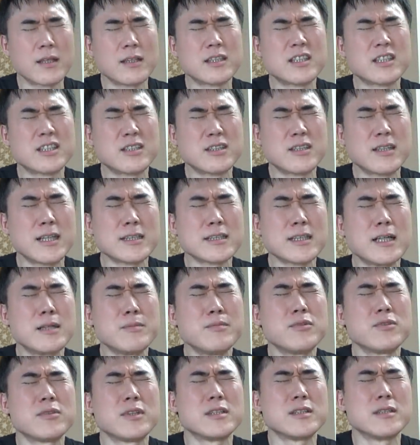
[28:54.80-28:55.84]
菅さ
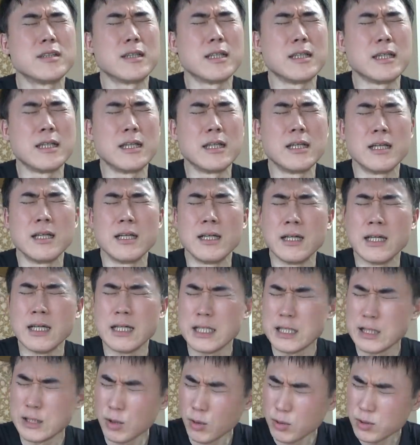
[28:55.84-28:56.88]
んもですね
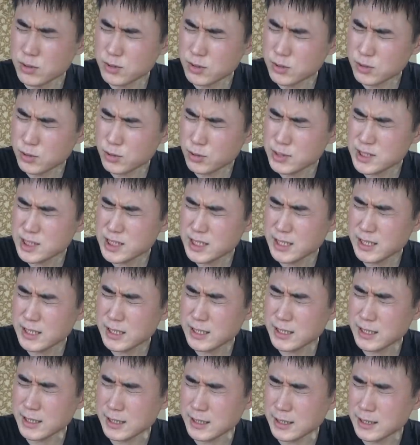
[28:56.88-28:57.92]
ひょっとした
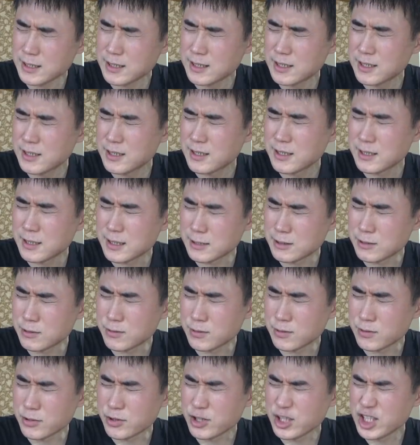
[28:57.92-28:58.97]
らあ
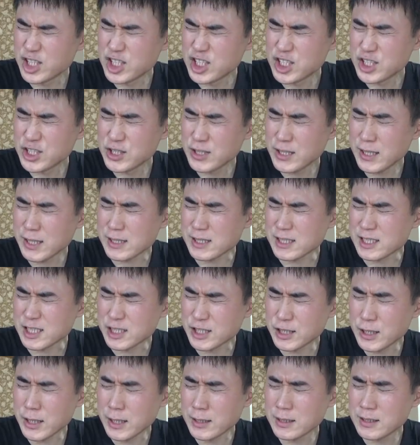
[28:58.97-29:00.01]
の1年
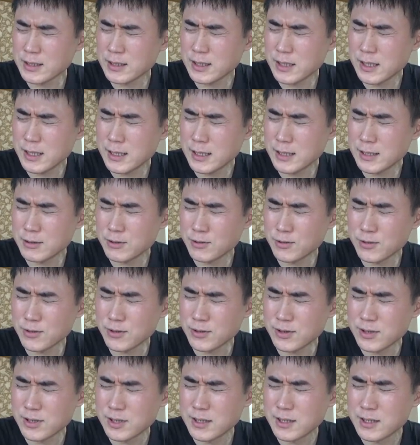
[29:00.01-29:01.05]
限定
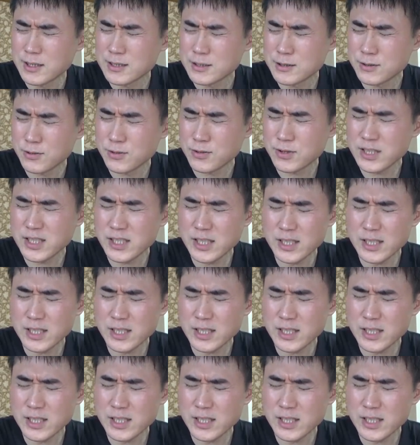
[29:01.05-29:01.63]
の総理